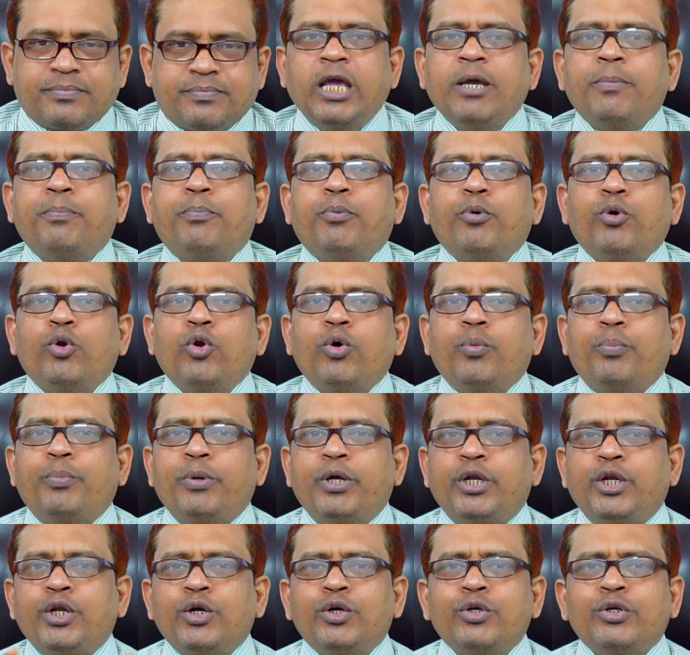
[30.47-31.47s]
এই পুরো
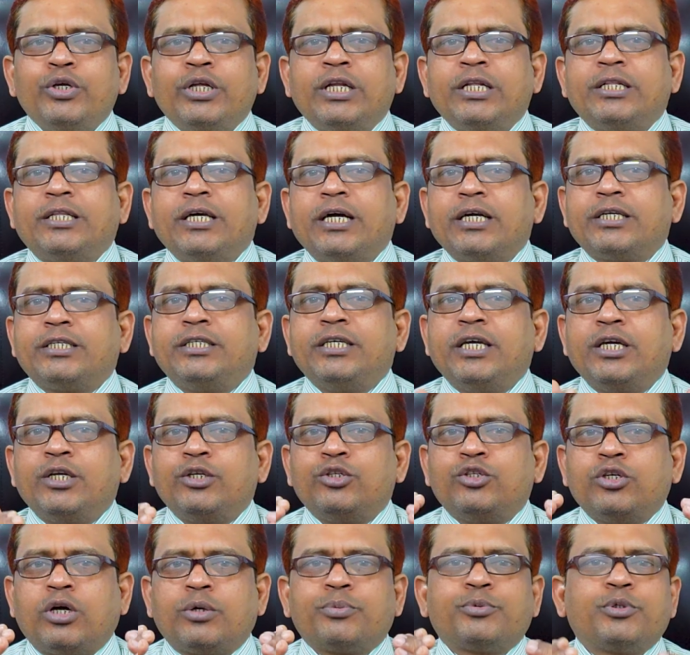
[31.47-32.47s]
ভিডিও জুড়ে থাকছে
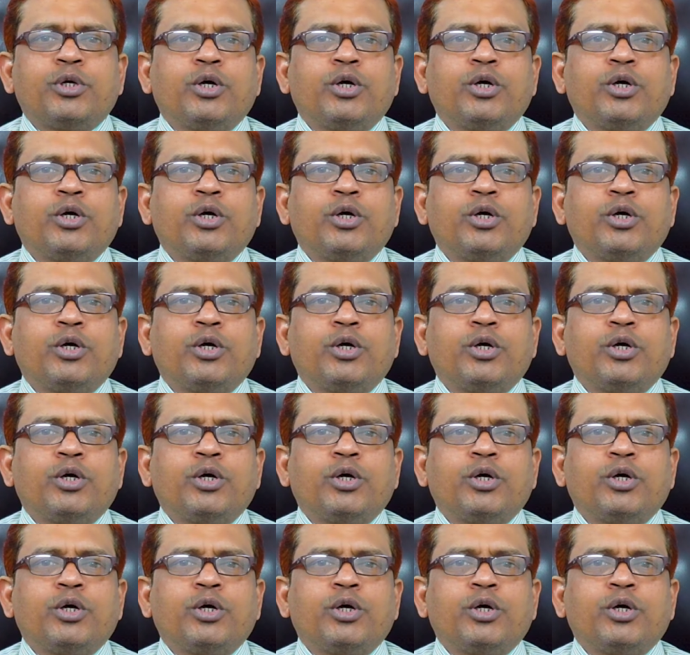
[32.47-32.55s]
জব